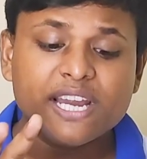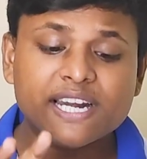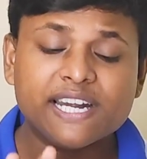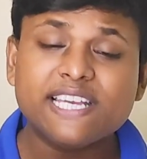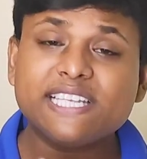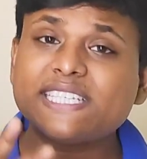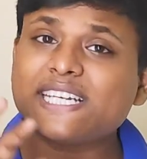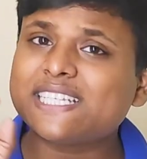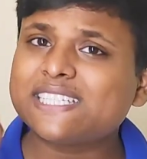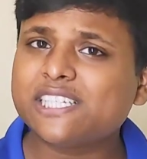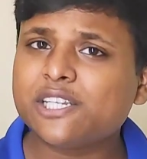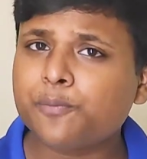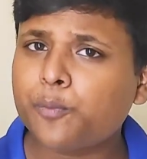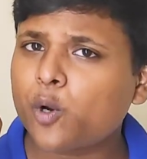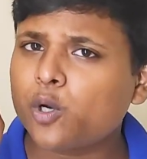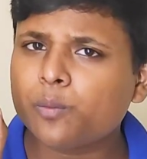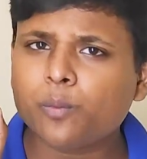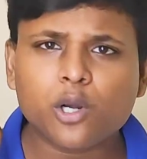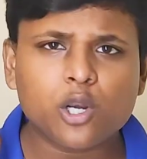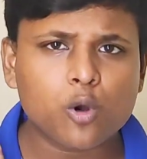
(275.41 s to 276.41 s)
রিচার্জ
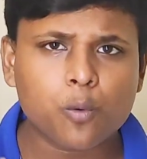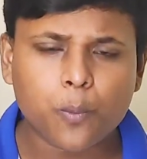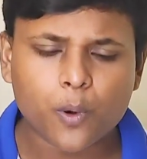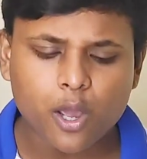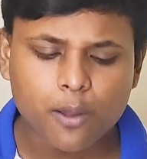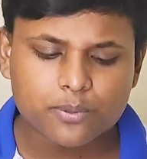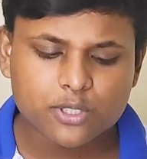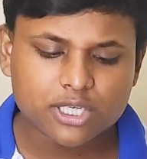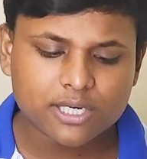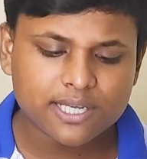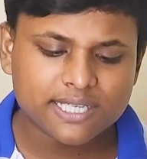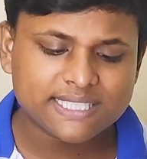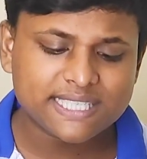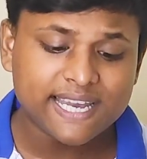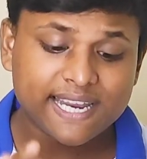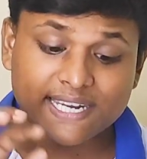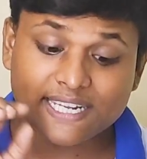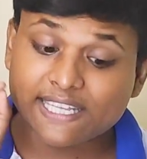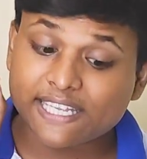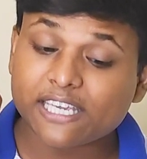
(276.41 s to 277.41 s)
রিপোর্ট বলে উপরে অপশন আছে
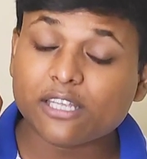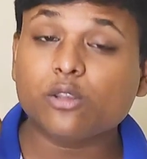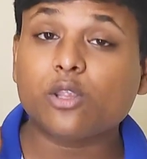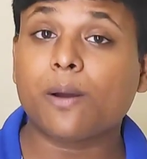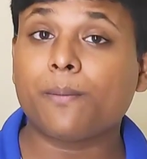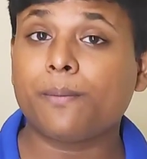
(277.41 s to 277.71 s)
এটাতে কিন্তু